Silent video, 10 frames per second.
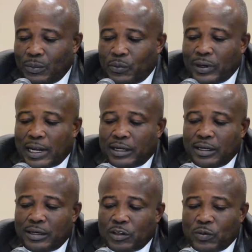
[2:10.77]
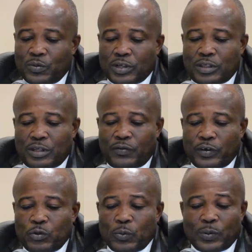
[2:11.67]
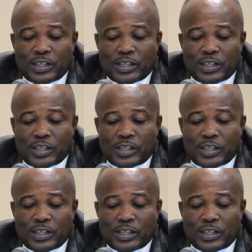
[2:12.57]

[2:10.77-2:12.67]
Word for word: pour l'atteinte des objectifs du plan